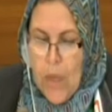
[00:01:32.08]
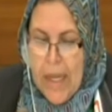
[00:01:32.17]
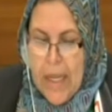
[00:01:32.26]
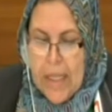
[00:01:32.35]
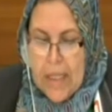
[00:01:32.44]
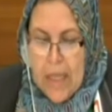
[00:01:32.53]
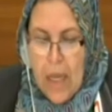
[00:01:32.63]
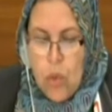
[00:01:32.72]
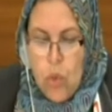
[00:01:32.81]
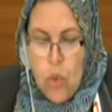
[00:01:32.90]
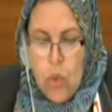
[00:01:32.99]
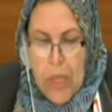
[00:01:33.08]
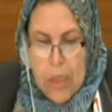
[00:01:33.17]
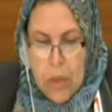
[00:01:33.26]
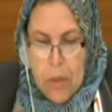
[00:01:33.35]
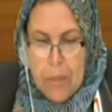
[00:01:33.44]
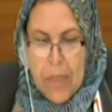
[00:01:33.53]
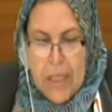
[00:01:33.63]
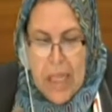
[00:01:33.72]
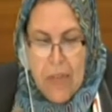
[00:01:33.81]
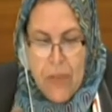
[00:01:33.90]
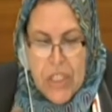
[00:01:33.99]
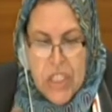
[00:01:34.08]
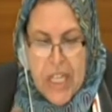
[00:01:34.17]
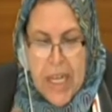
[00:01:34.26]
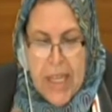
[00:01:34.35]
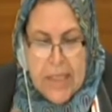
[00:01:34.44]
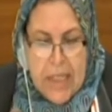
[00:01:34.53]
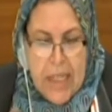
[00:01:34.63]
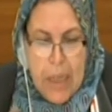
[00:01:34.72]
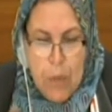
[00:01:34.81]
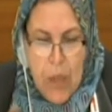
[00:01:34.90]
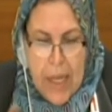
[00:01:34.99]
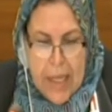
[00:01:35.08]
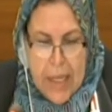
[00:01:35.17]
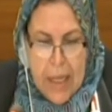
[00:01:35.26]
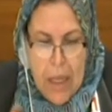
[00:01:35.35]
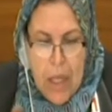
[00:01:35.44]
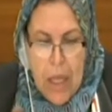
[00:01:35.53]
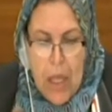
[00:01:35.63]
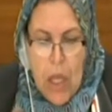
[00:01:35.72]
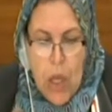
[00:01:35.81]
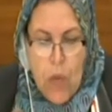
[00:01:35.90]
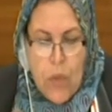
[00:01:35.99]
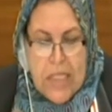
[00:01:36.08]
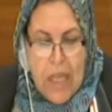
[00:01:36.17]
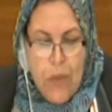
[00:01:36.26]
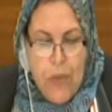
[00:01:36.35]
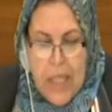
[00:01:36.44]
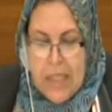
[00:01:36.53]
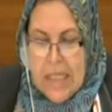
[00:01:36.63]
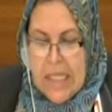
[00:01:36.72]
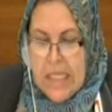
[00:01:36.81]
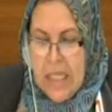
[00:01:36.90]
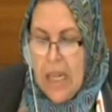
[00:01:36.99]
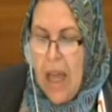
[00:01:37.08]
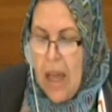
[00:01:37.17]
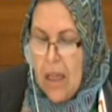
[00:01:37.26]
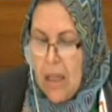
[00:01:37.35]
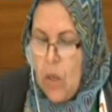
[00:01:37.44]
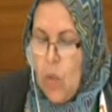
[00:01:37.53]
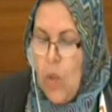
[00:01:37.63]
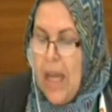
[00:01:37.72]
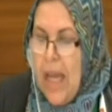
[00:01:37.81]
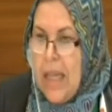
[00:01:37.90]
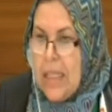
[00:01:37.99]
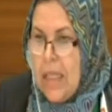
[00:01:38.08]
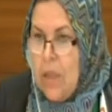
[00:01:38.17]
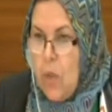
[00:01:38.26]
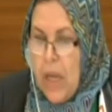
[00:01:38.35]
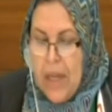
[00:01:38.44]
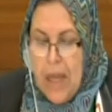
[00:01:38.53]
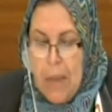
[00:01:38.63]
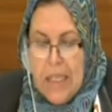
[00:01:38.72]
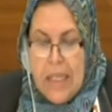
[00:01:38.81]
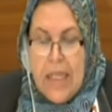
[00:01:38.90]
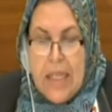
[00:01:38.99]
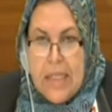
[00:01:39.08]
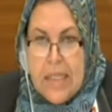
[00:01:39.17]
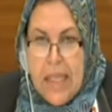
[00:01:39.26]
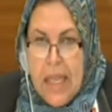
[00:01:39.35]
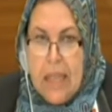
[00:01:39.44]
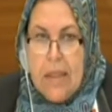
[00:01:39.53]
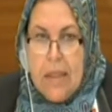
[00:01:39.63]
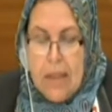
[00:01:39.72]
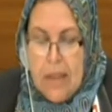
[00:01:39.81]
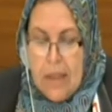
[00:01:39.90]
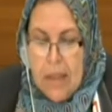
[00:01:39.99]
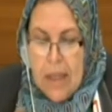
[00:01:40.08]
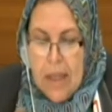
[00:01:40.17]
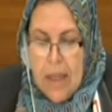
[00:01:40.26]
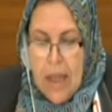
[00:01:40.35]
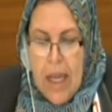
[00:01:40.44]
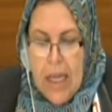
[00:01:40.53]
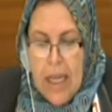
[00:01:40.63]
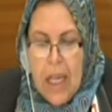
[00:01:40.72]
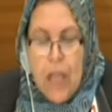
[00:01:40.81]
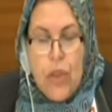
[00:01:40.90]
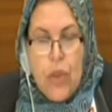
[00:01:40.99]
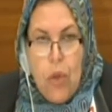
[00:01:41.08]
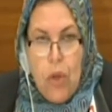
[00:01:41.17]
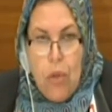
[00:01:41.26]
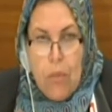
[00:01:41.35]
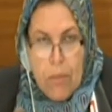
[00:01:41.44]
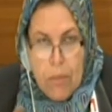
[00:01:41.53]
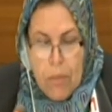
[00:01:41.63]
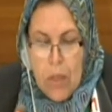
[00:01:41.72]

ولكن أقول لكم إن الفجر آت لا محالة وسوف ينتصر الحق والعدل وكرامة الإنسان على الظلم